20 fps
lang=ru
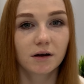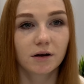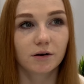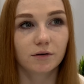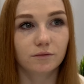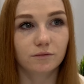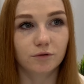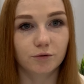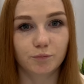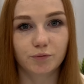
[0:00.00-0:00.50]

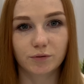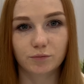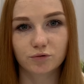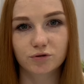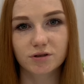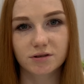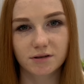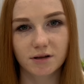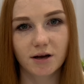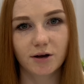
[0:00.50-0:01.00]
Вот, потому
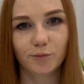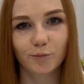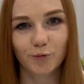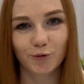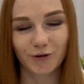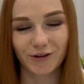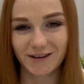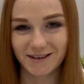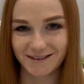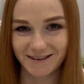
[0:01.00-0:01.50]
что знаю,
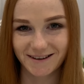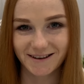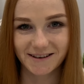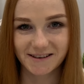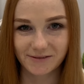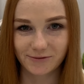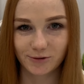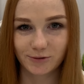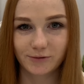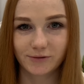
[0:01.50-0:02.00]
многие
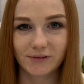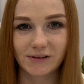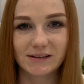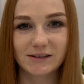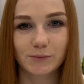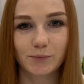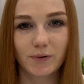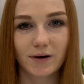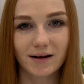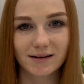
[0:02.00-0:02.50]
заказывают вот
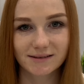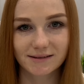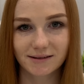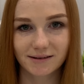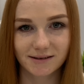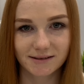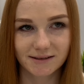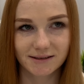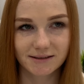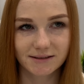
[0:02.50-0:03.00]
эти
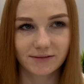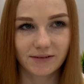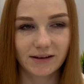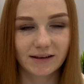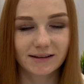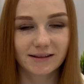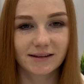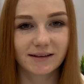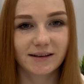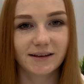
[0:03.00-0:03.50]
пазлы
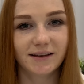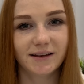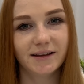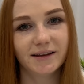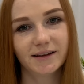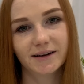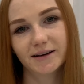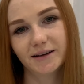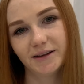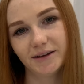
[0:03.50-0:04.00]

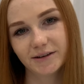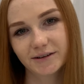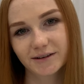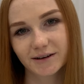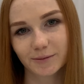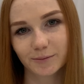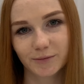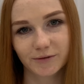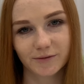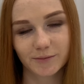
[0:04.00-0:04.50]
разноцветные, я их
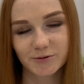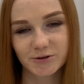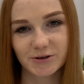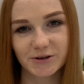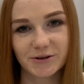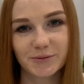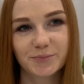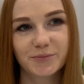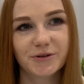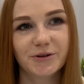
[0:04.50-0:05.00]
как бы
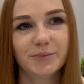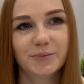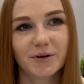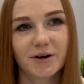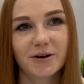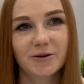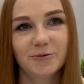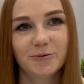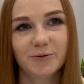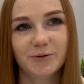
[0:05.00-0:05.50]
вообще не
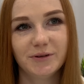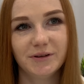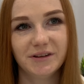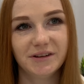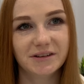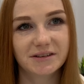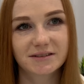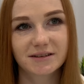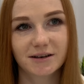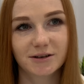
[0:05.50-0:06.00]

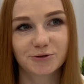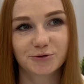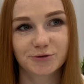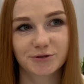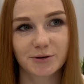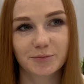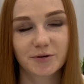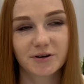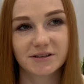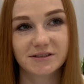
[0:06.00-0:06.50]
понимаю и сразу
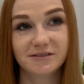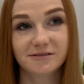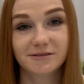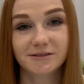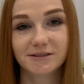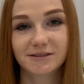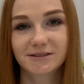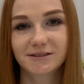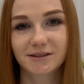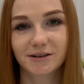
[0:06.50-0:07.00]
же
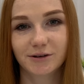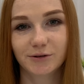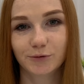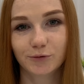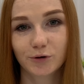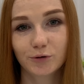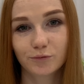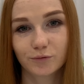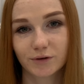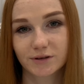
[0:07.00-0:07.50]
обходила их
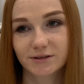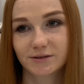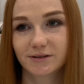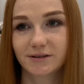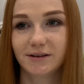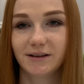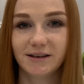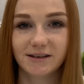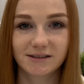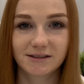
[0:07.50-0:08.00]
стороной. У
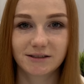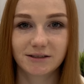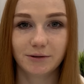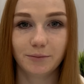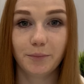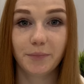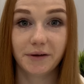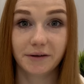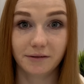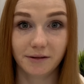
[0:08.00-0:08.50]
нас
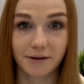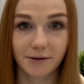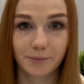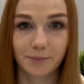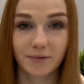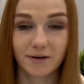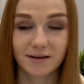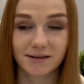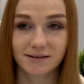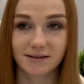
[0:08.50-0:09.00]
есть белые
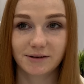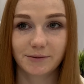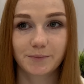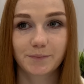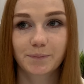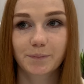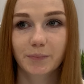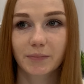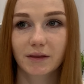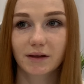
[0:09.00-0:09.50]
пазлы
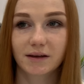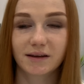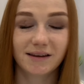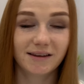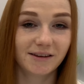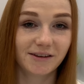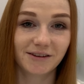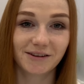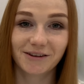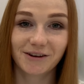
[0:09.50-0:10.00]

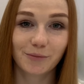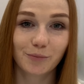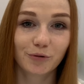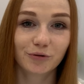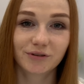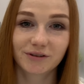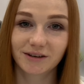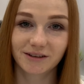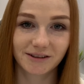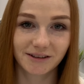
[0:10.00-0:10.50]
и
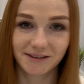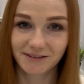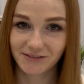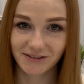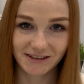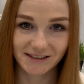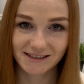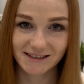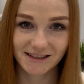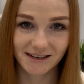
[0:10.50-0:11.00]
ребенок от
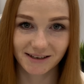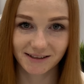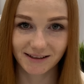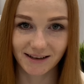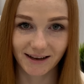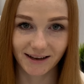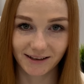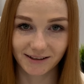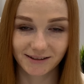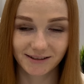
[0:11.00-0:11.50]
этого не
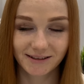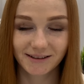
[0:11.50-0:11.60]
страдает.